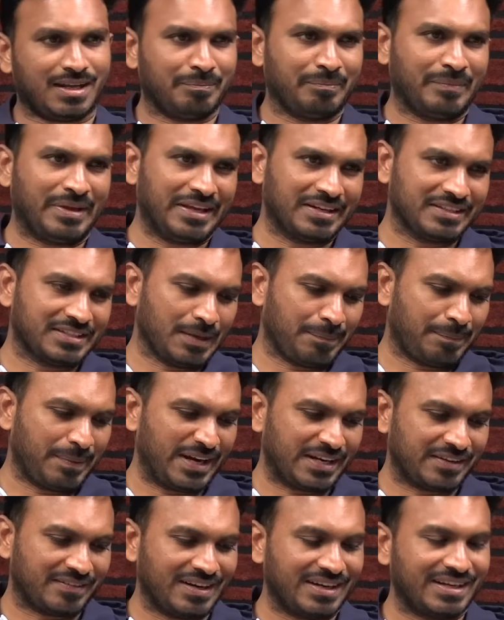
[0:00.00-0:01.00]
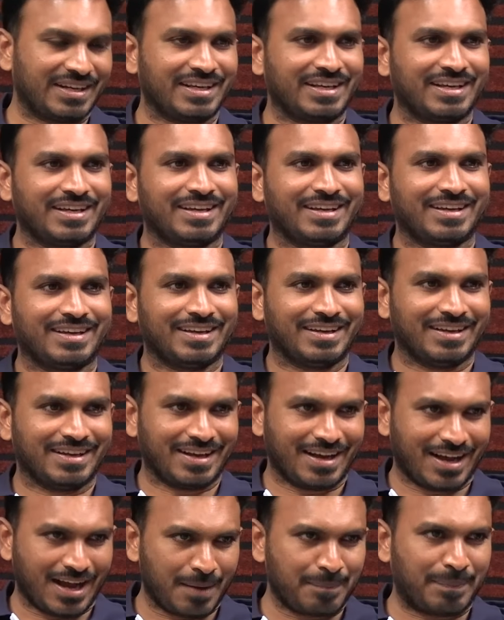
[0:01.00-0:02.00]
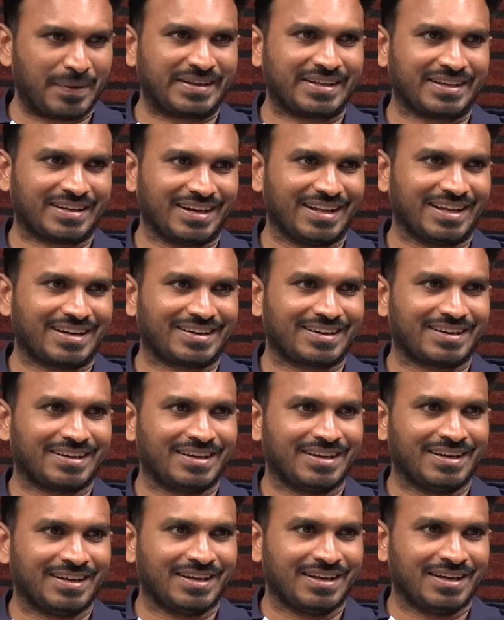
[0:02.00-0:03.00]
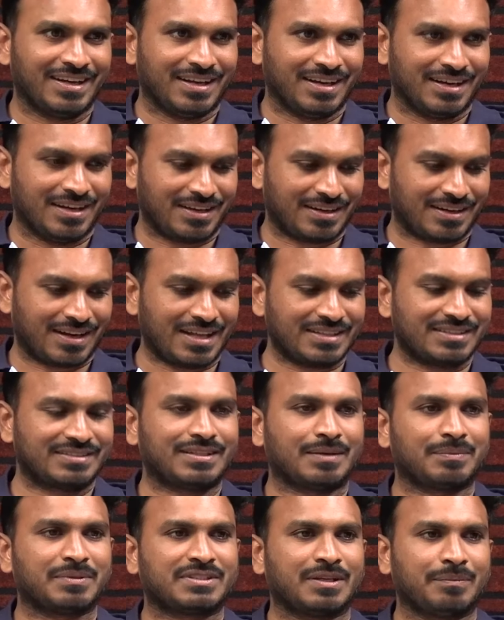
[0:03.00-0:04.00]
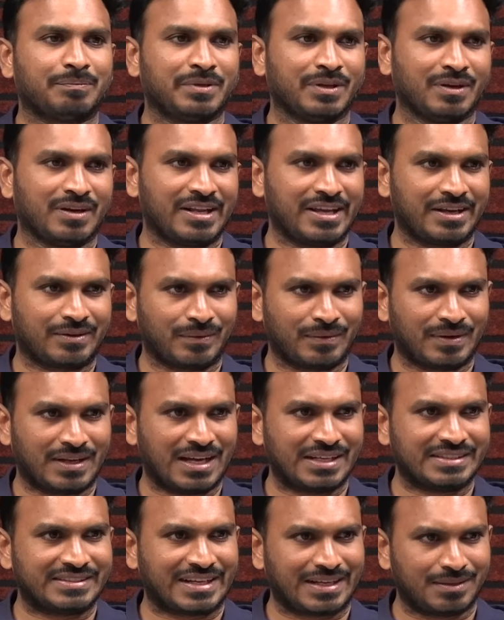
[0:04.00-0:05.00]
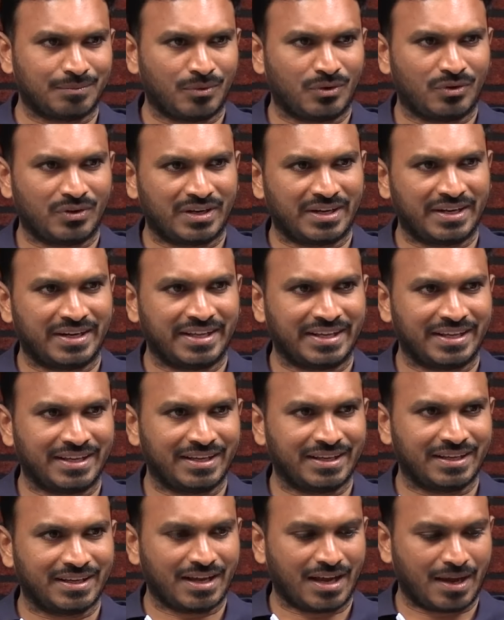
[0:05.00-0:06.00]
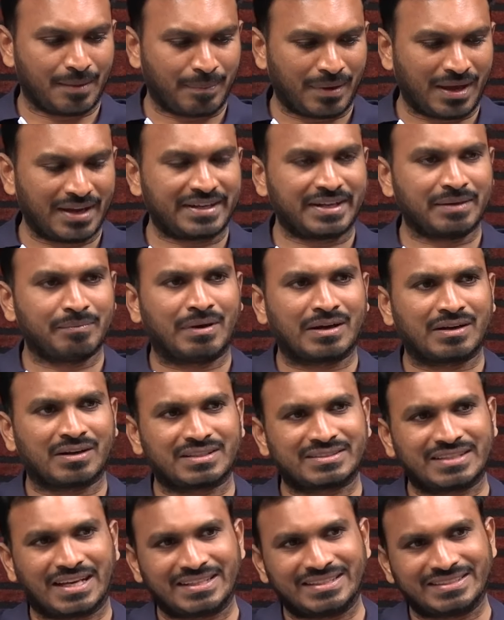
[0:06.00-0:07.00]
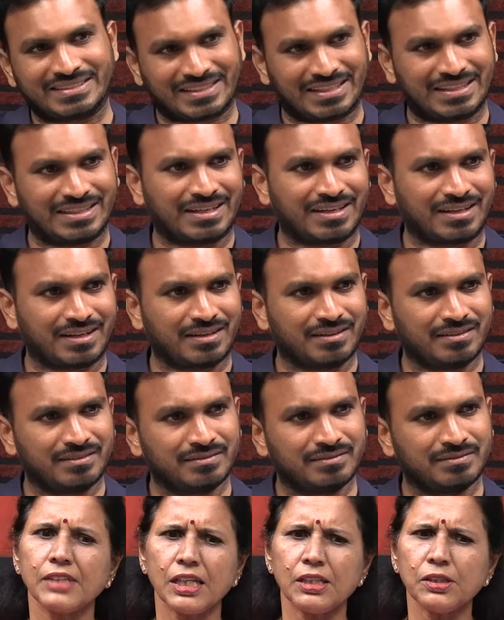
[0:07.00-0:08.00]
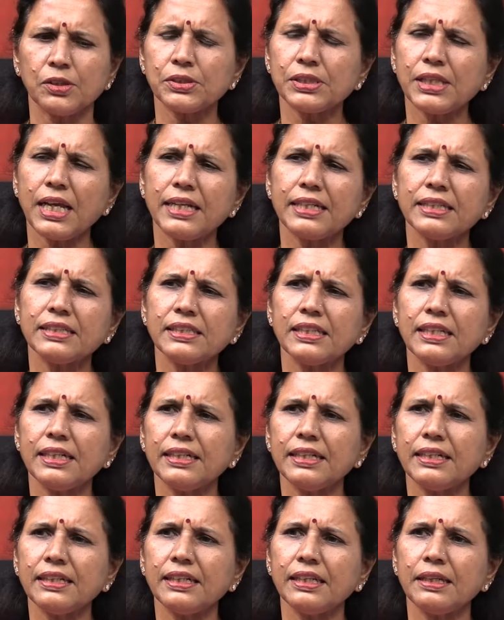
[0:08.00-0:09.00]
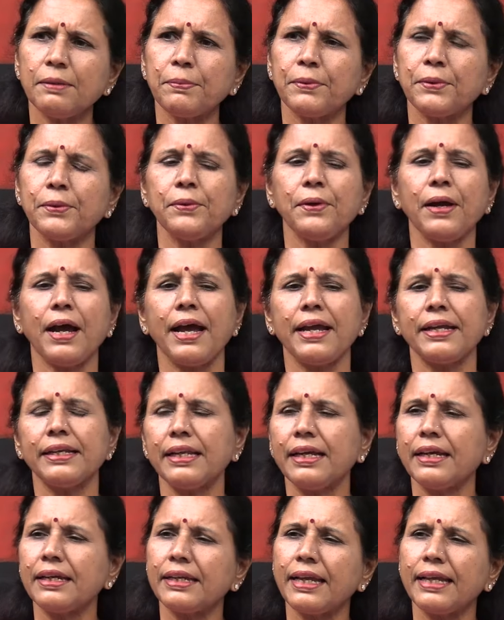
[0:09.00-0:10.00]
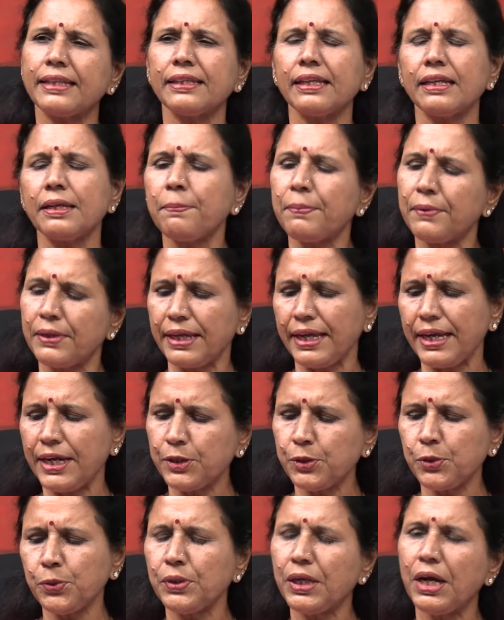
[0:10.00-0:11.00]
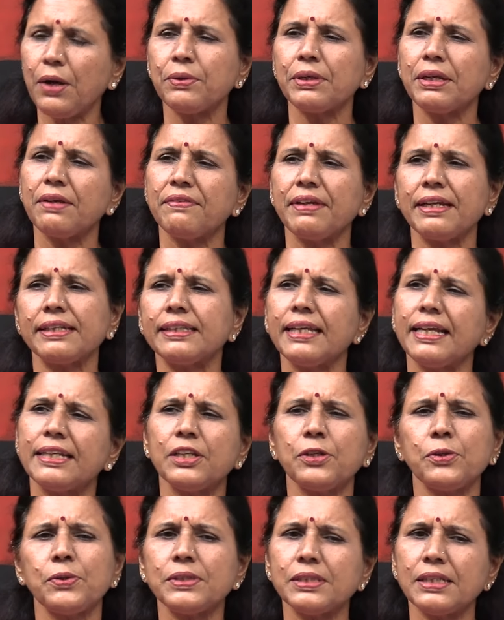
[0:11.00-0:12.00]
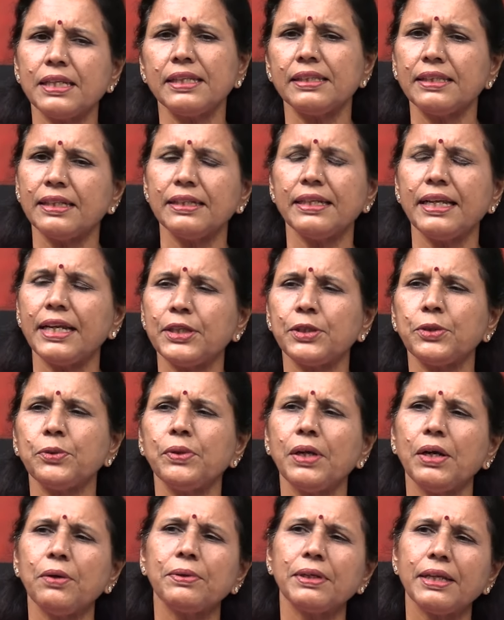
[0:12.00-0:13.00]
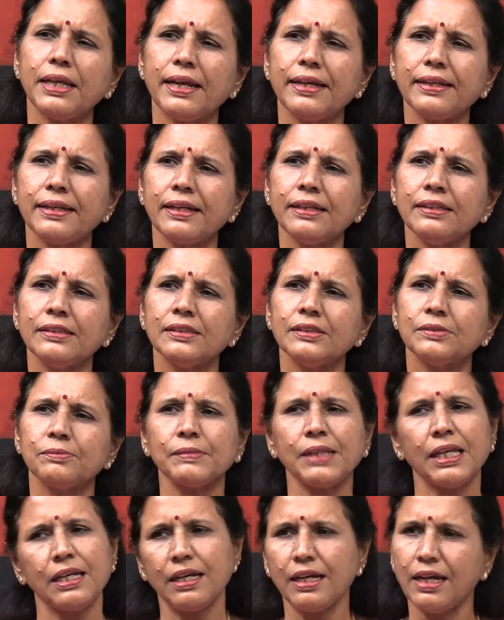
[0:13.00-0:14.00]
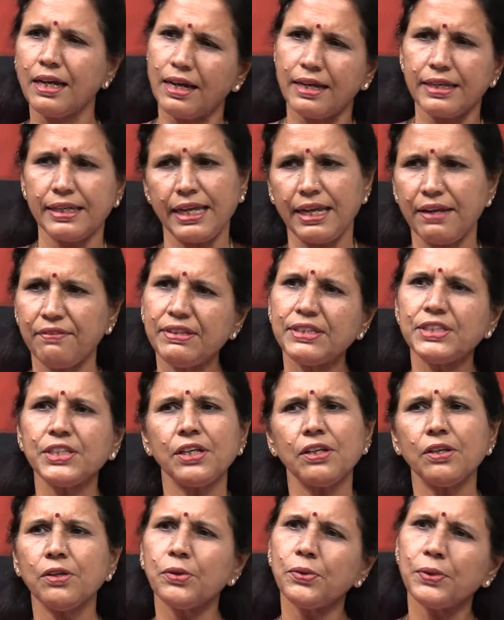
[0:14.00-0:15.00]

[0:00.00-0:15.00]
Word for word: అంటే మీరు చెప్పేటువంటి ఆ పర్టికులర్ రాజ్యసభ సభ్యులు లేకుండా జగన్మోహన్ రెడ్డి ఆ పార్టీ మనుగడ సాధించగలదంటారు ఎందుకు సాగించలేడండి ఇప్పుడు ఆయన ఇప్పుడు ఏ టూగా ఉన్న వ్యక్తి ఎన్ని రోజులు ఏంటంటే ఏ టూగా ఉండి ఆయన ఏ విషయంలో